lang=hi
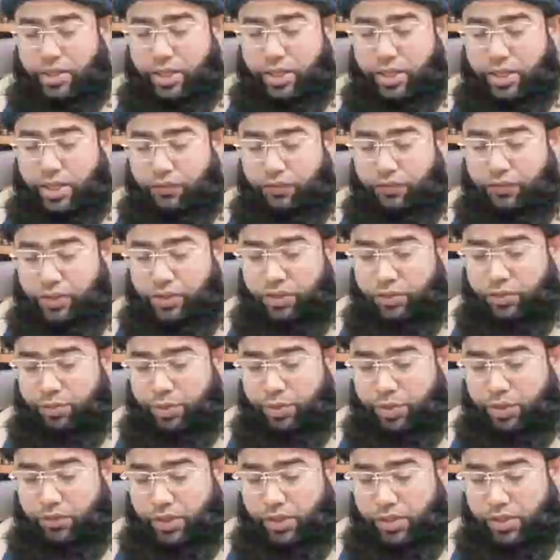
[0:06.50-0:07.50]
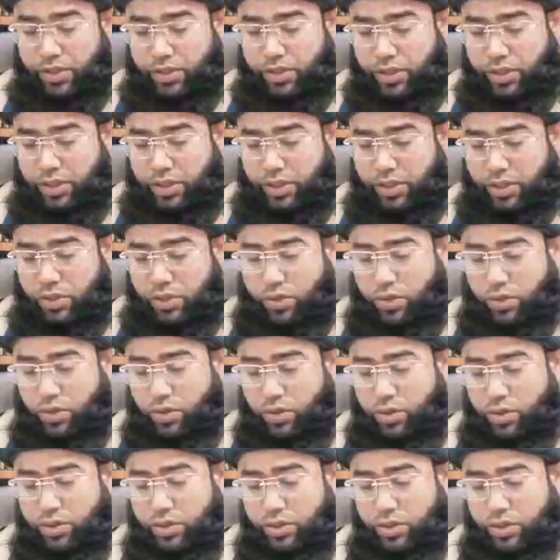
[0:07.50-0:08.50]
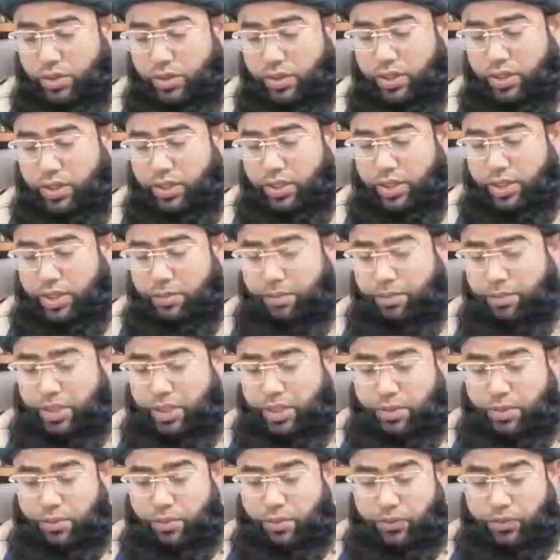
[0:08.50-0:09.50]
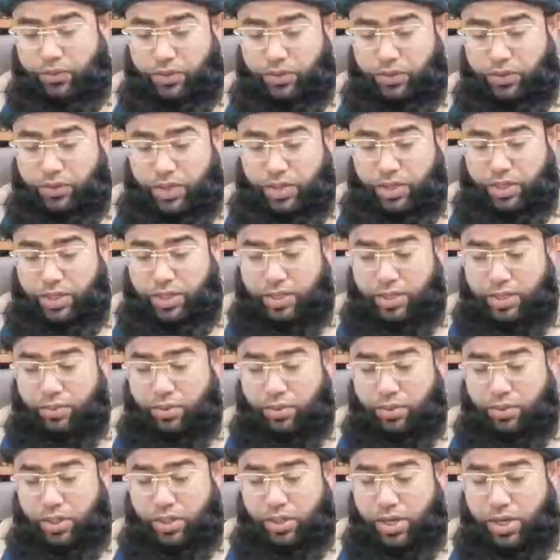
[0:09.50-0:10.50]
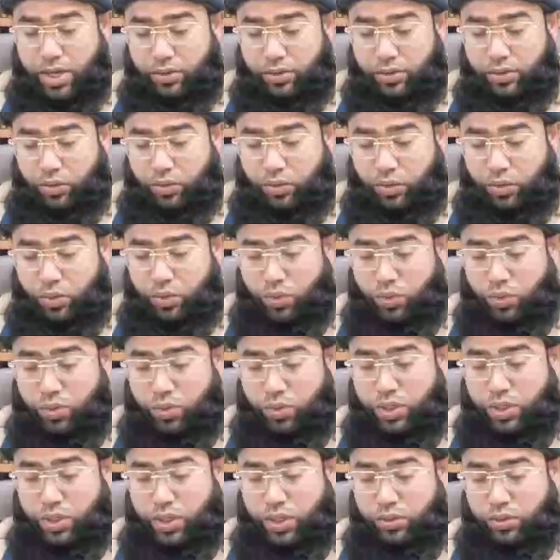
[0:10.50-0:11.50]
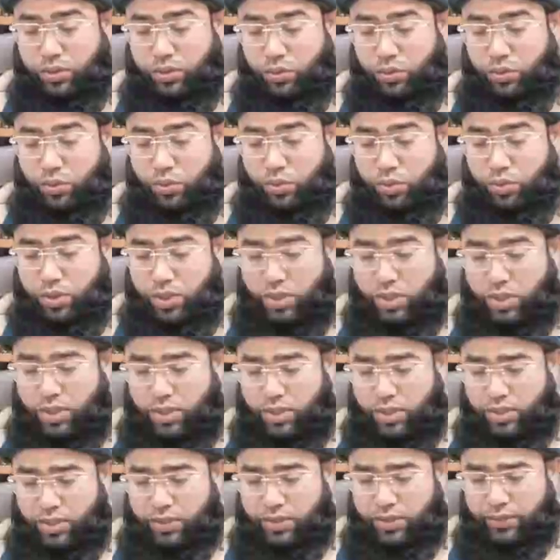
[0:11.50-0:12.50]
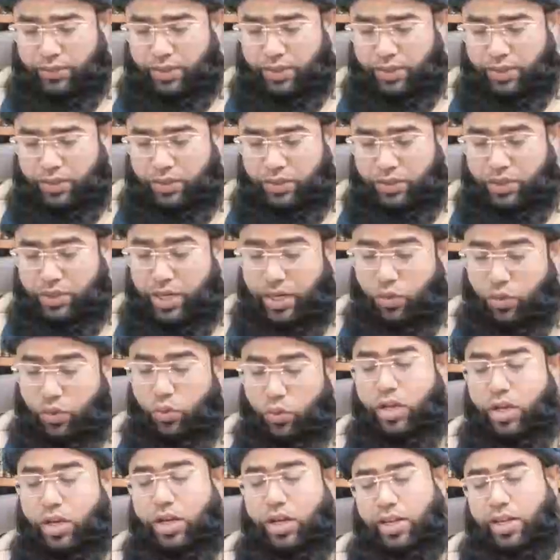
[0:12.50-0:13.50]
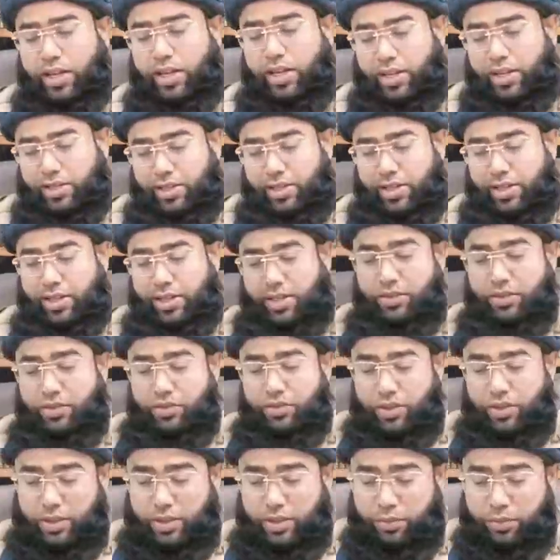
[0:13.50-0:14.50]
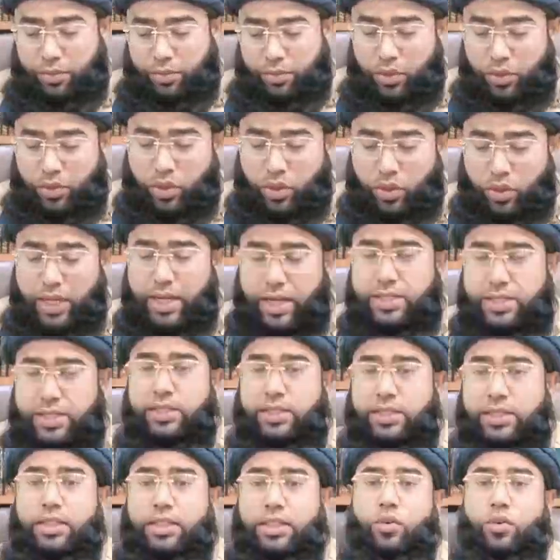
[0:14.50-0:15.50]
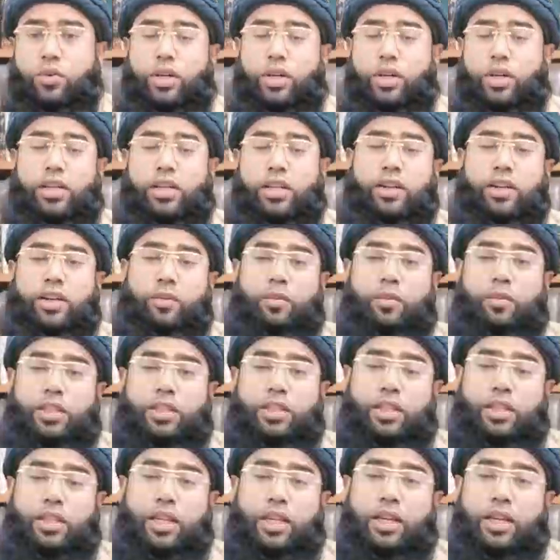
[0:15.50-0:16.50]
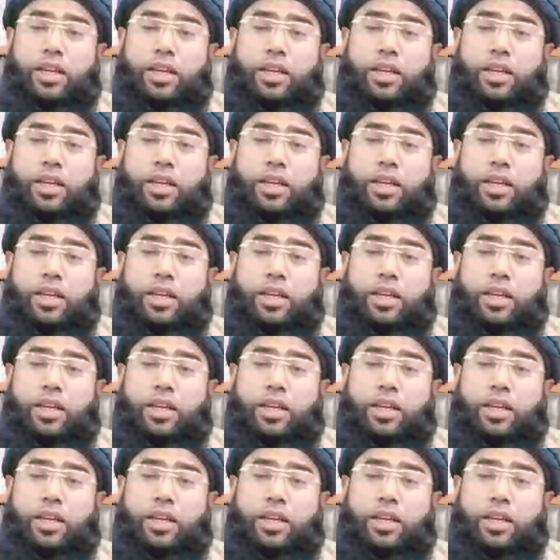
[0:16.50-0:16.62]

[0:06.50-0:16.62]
हाफिज़ परवेज़ एक और सवाल है मेरा मुफ्ती साहब रात को जादू झाड़ू लगाना कैसा है अच्छा जी बिल्कुल लगा सकते हैं कोई हरज वाली बात नहीं है